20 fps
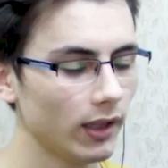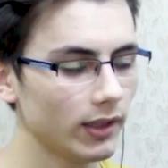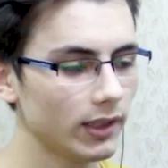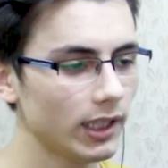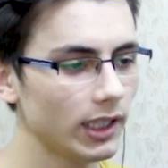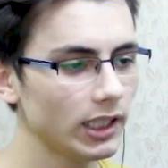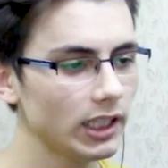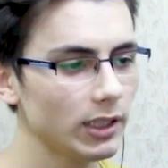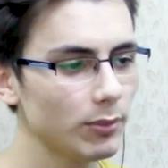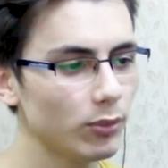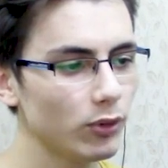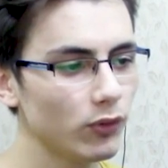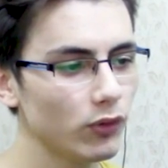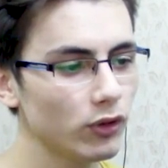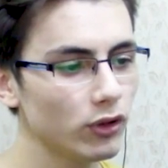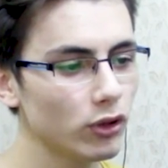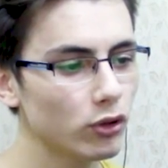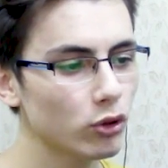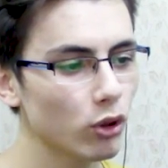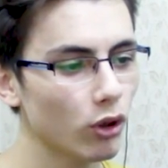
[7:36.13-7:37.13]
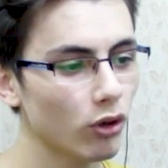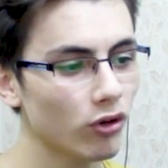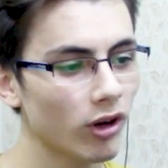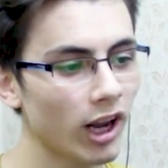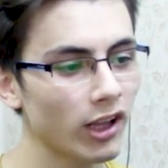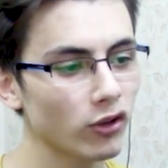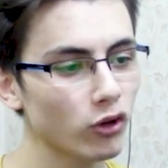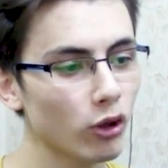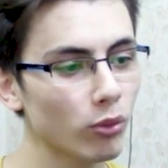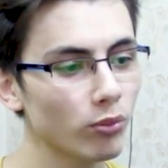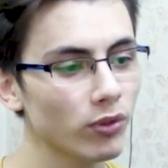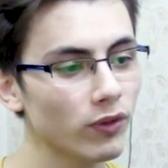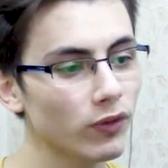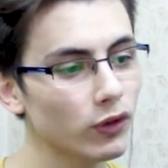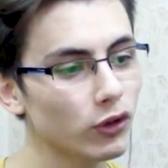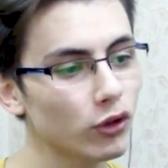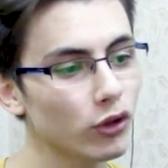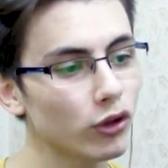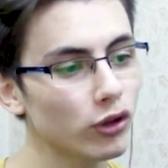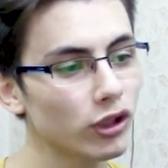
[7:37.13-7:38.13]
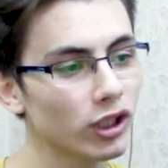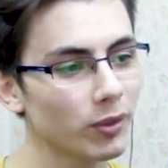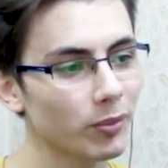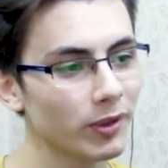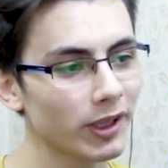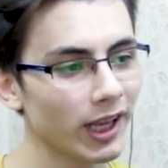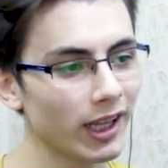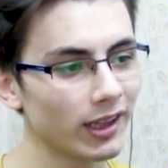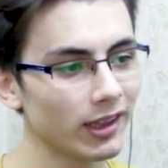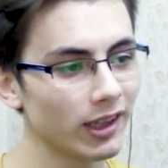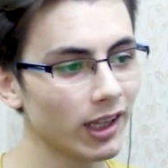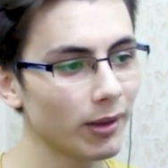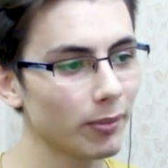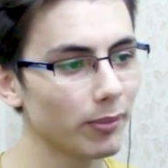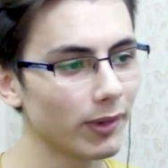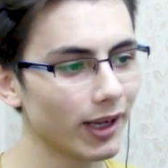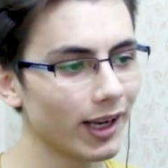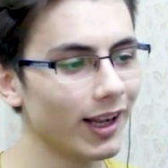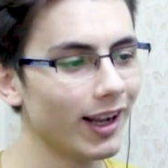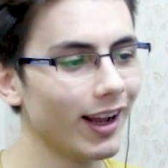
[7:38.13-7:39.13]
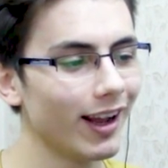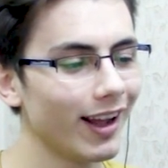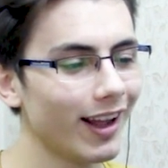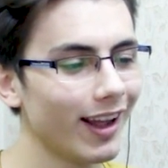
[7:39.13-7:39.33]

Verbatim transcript: Sanki bu video çok random bir video olduğu gibi geldi lan bana.